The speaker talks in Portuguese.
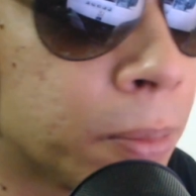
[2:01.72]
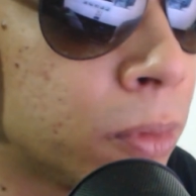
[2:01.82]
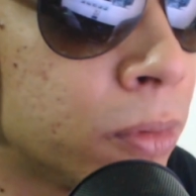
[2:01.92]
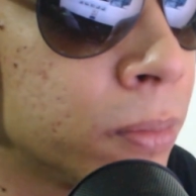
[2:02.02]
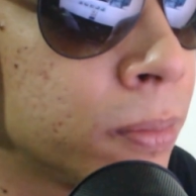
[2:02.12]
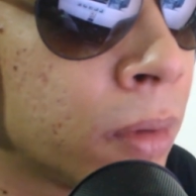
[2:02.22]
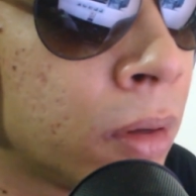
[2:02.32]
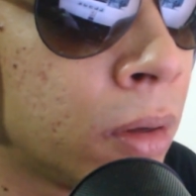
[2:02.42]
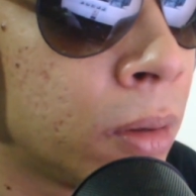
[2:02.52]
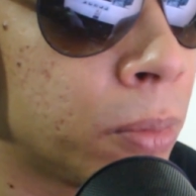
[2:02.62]
do tempo
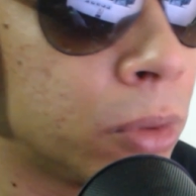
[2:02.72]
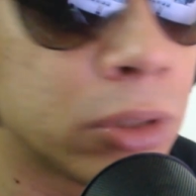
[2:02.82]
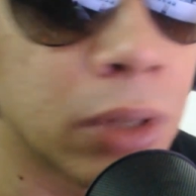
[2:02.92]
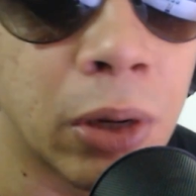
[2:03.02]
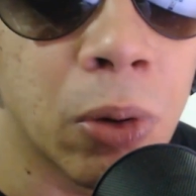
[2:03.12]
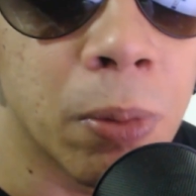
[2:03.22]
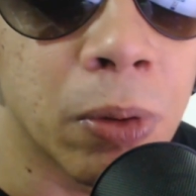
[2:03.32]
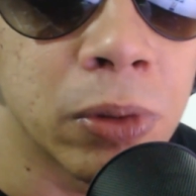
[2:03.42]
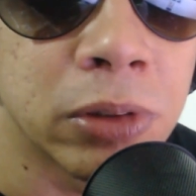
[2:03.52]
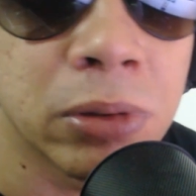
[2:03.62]

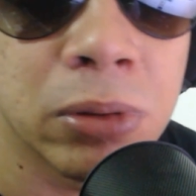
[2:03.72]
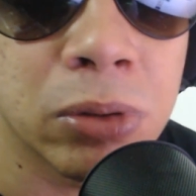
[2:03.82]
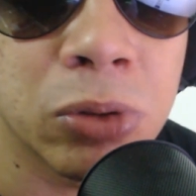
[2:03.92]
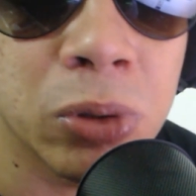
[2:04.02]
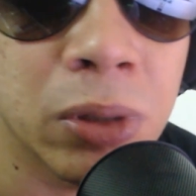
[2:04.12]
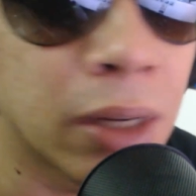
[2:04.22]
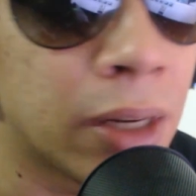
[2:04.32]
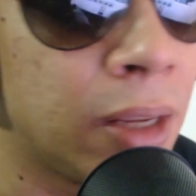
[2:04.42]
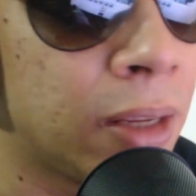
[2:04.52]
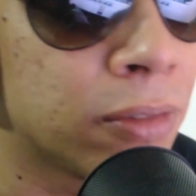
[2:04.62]
postarei alguma coisa ou outra,
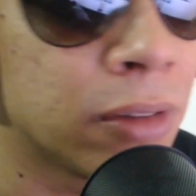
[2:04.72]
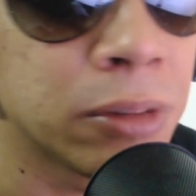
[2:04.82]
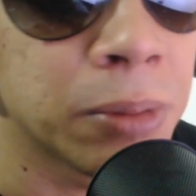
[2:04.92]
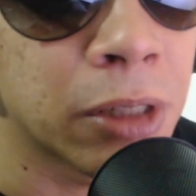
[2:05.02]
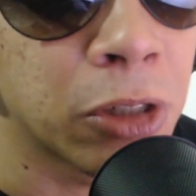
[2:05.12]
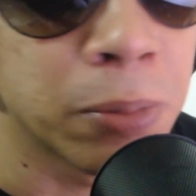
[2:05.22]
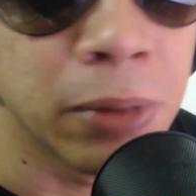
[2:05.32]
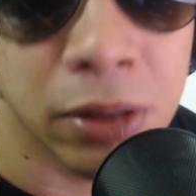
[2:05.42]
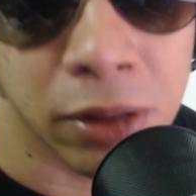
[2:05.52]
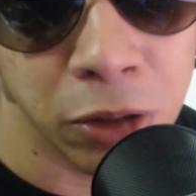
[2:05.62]
jogarei, fazer uma
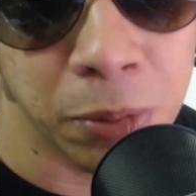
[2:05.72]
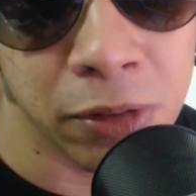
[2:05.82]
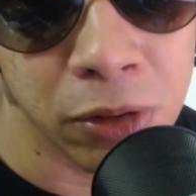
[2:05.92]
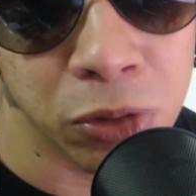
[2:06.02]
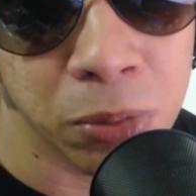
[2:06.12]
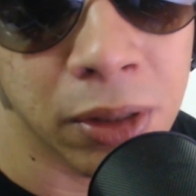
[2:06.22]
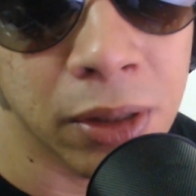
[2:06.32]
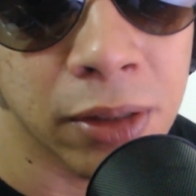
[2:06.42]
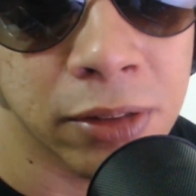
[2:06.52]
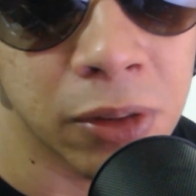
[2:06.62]
trans transmissão
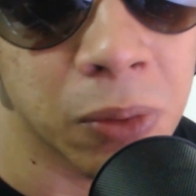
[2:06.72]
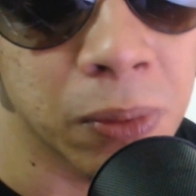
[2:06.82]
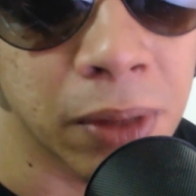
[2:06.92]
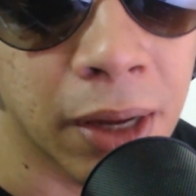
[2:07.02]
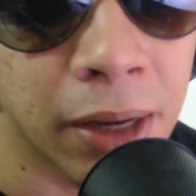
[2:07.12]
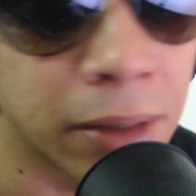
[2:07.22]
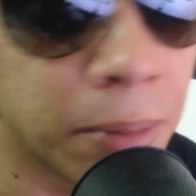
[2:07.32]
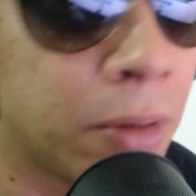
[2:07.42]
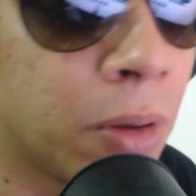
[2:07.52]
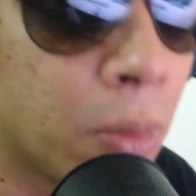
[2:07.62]
de uma
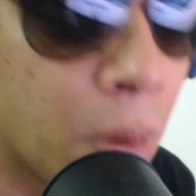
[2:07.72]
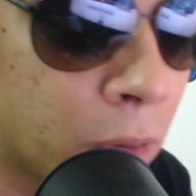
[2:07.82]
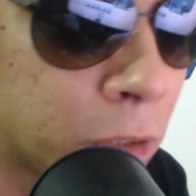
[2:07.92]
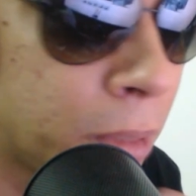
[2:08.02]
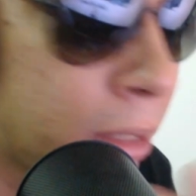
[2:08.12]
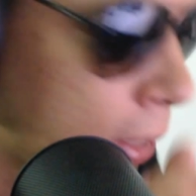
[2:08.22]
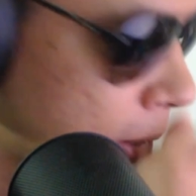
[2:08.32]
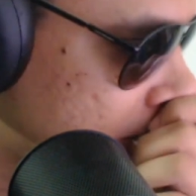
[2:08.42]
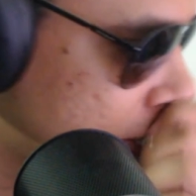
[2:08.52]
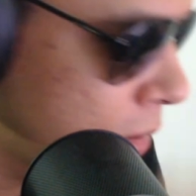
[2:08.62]
secundária também é uma
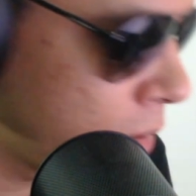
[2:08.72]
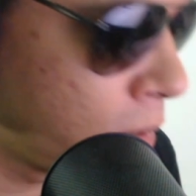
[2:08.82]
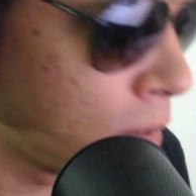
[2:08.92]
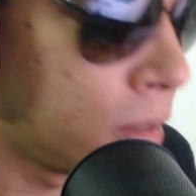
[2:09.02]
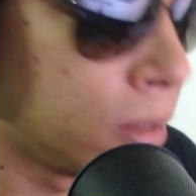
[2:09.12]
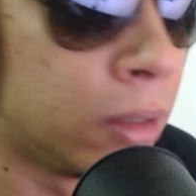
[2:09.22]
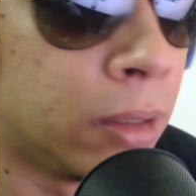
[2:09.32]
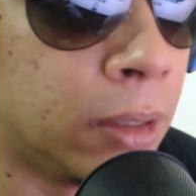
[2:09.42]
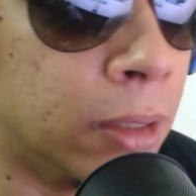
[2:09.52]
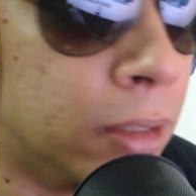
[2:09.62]
ótima ideia.
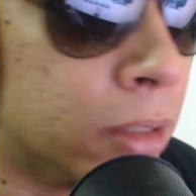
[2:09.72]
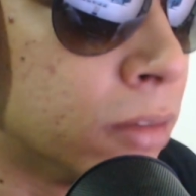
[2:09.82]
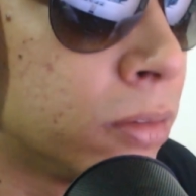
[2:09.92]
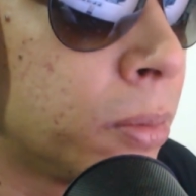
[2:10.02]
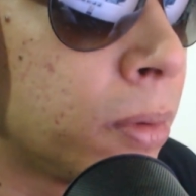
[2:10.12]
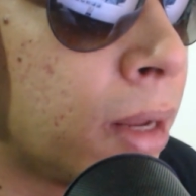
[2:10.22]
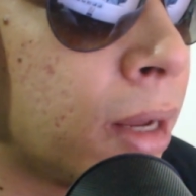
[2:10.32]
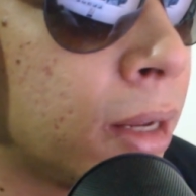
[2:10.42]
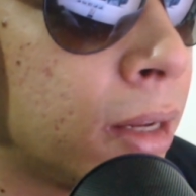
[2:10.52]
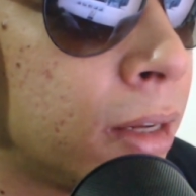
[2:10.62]
Então
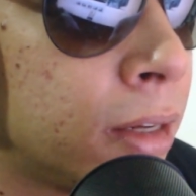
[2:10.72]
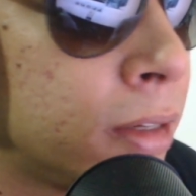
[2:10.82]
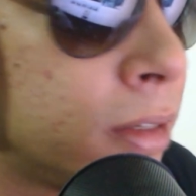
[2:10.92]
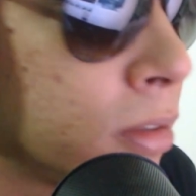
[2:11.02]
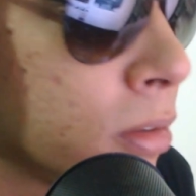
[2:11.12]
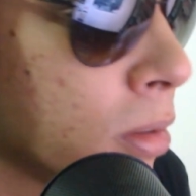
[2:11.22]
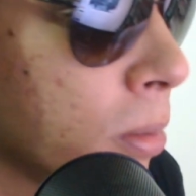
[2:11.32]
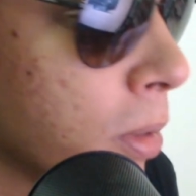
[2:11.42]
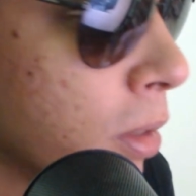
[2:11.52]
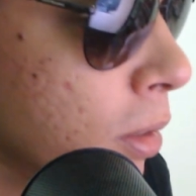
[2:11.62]
vamos lá.
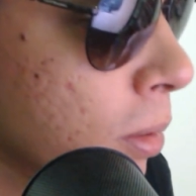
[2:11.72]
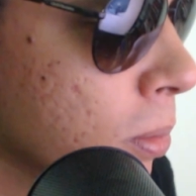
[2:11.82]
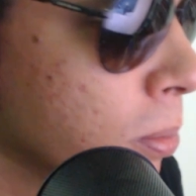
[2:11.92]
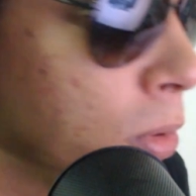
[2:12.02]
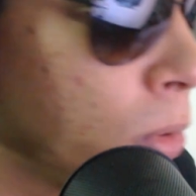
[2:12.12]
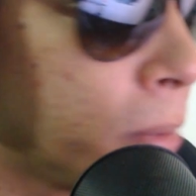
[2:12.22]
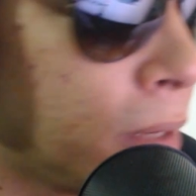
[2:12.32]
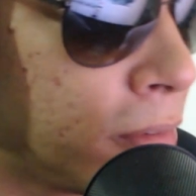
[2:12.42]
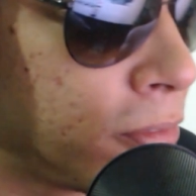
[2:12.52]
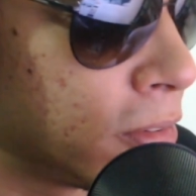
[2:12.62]
Estamos aqui.
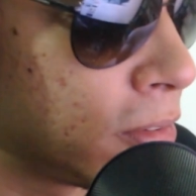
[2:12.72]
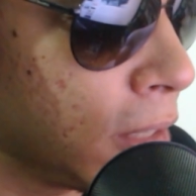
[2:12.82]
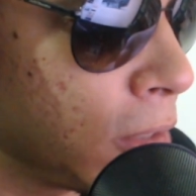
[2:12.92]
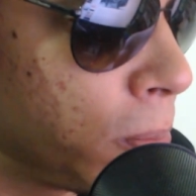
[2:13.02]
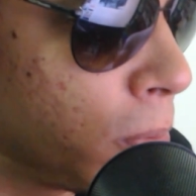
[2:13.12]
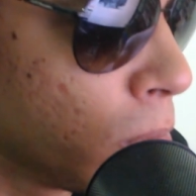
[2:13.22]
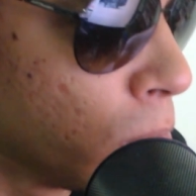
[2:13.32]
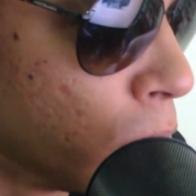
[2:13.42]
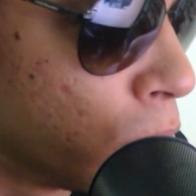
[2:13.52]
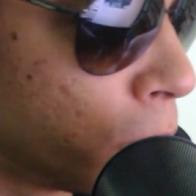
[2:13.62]
Maior beneficiado
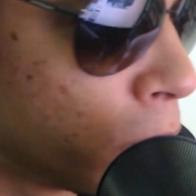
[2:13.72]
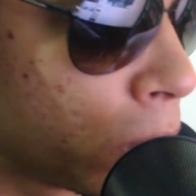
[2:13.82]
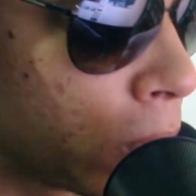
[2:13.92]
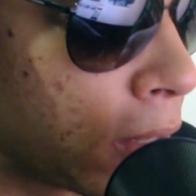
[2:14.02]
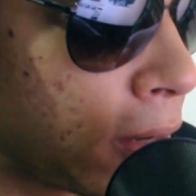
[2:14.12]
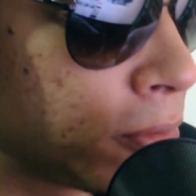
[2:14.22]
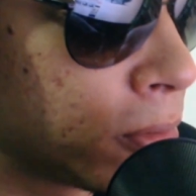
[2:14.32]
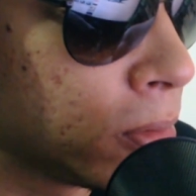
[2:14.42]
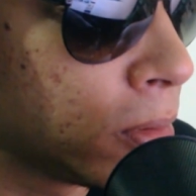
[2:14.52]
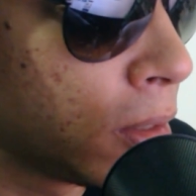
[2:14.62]
pelo novo motor
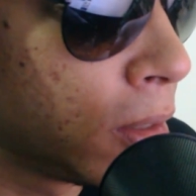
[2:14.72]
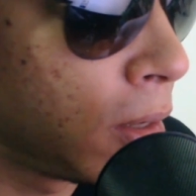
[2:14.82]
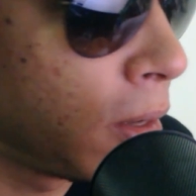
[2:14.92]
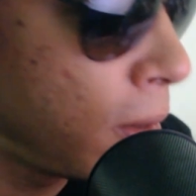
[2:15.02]
gráfico.